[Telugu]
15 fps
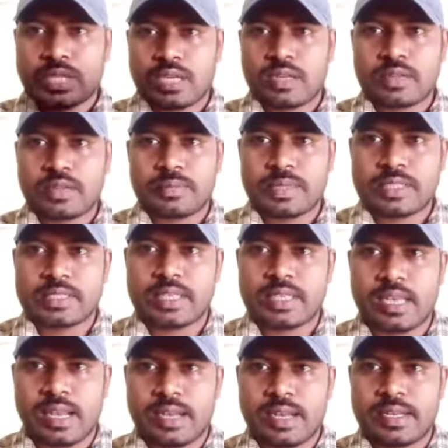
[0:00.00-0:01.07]
కదా ఫ్రెండ్స్
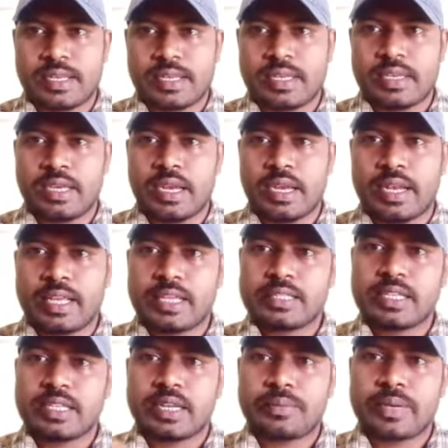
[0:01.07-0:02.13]
ఇలాంటి
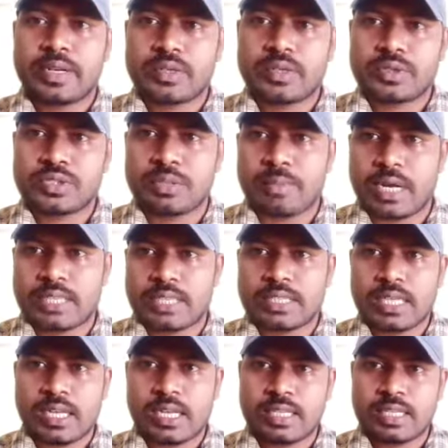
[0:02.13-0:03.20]
ఎడ్యుకేషన్ అప్డేట్ కోసం మా
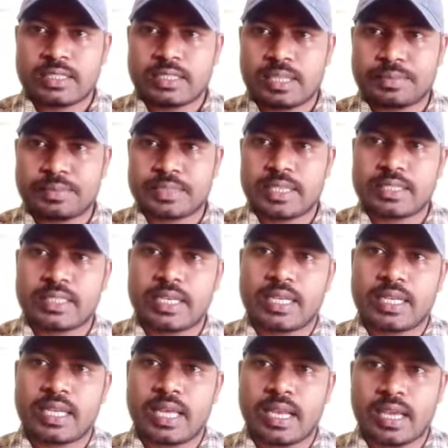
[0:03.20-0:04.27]
ఛానల్ని సబ్స్క్రైబ్
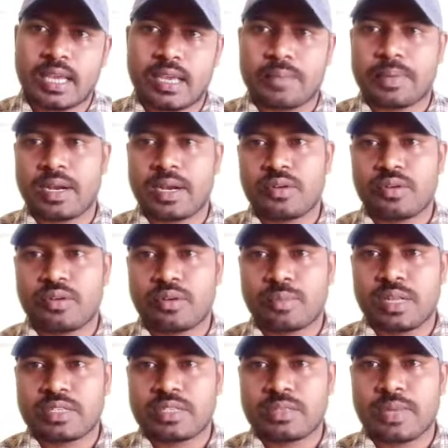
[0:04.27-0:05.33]
చేయండి అలాగే పక్కనున్న
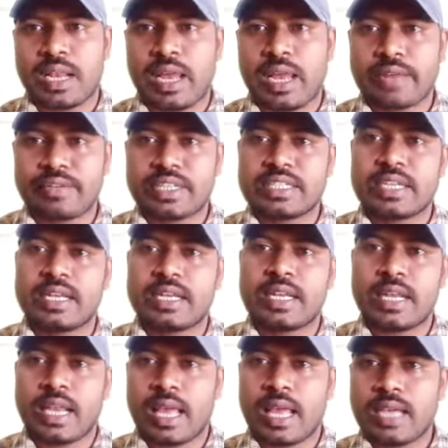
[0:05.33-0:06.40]
బెల్స్ మేము యాక్టివేట్
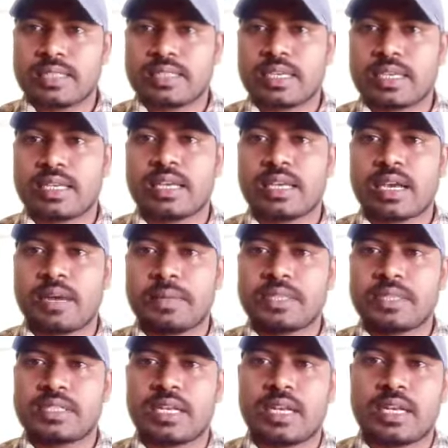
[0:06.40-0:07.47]
చేయండి లైక్ చేయండి
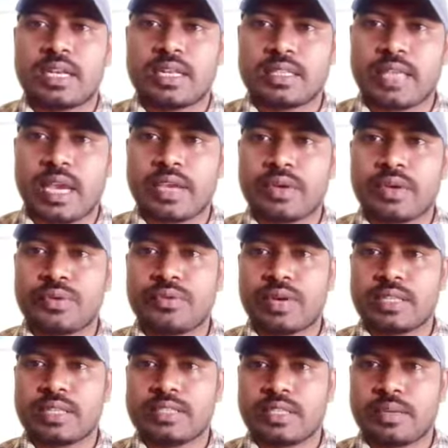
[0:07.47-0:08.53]
కామెంట్ చేయండి థ్యాంక్ యూ
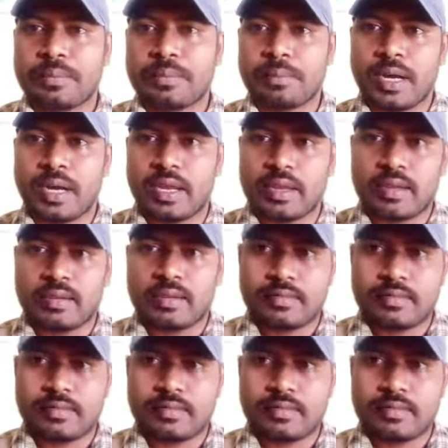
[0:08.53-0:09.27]
వాచింగ్ బాయ్